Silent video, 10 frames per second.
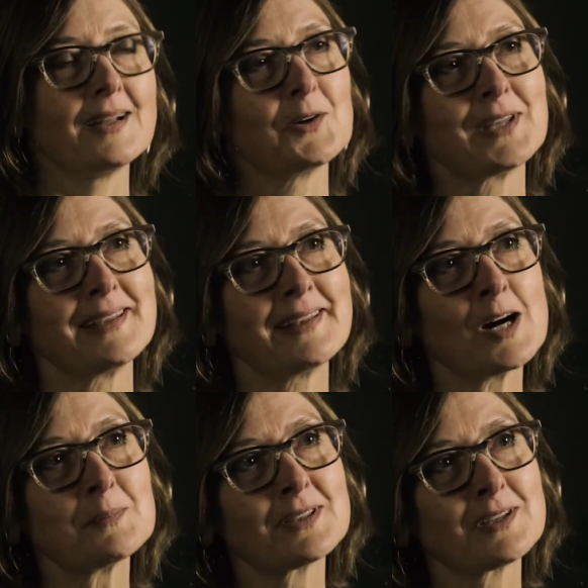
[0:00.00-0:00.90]
Aber in den
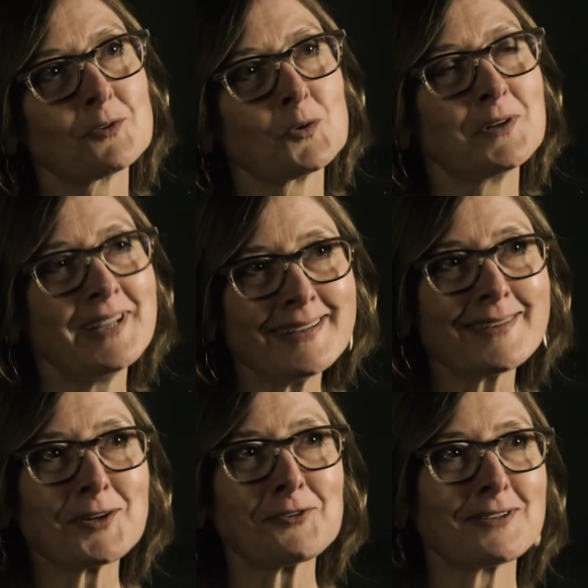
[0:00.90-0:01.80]
Arbeiten, die nicht
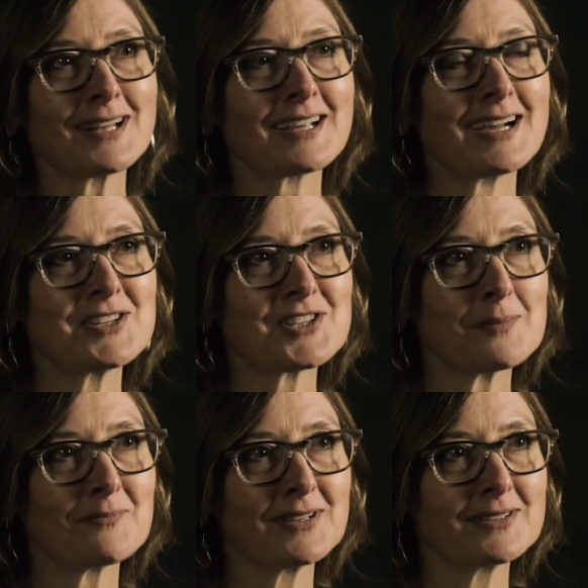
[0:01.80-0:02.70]
in der Öffentlichkeit
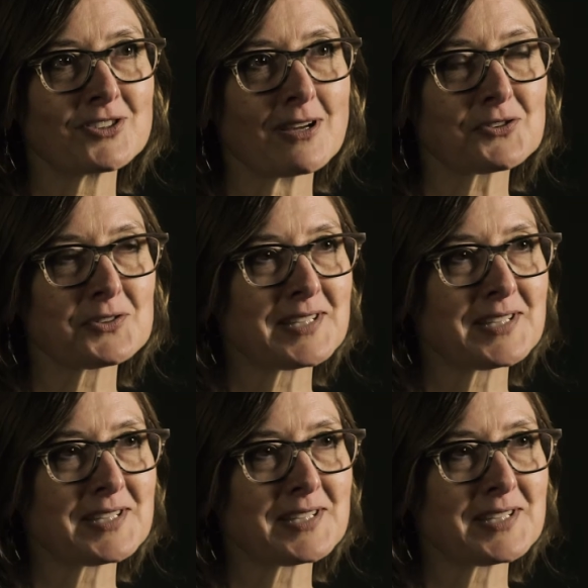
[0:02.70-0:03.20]
stattfinden, schaffst